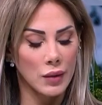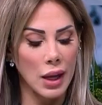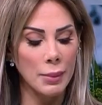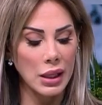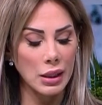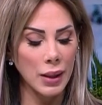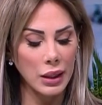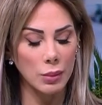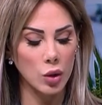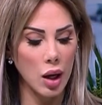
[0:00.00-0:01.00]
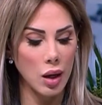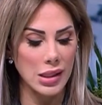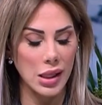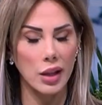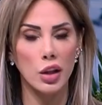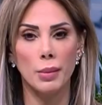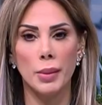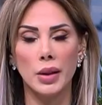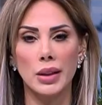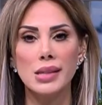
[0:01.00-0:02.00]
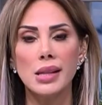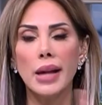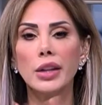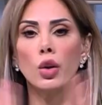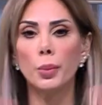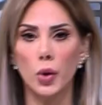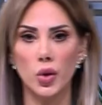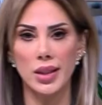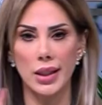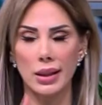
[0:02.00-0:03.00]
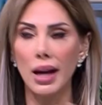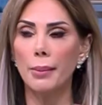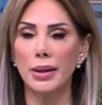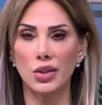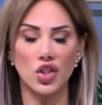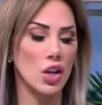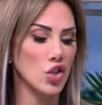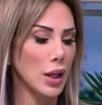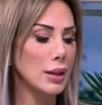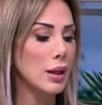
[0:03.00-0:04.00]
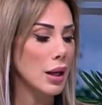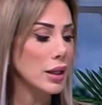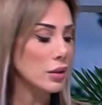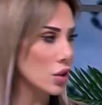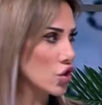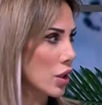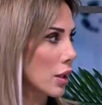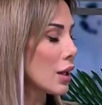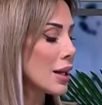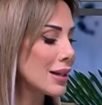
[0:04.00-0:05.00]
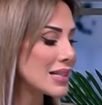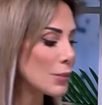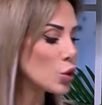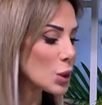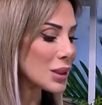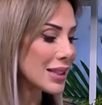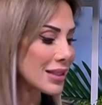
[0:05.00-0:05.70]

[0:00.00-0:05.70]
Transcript: دائما انا بحكي ملاحظه انه لما بدنا ننزل اي نوع بروتين لحمه دجاج على اي طنجره لازم تكون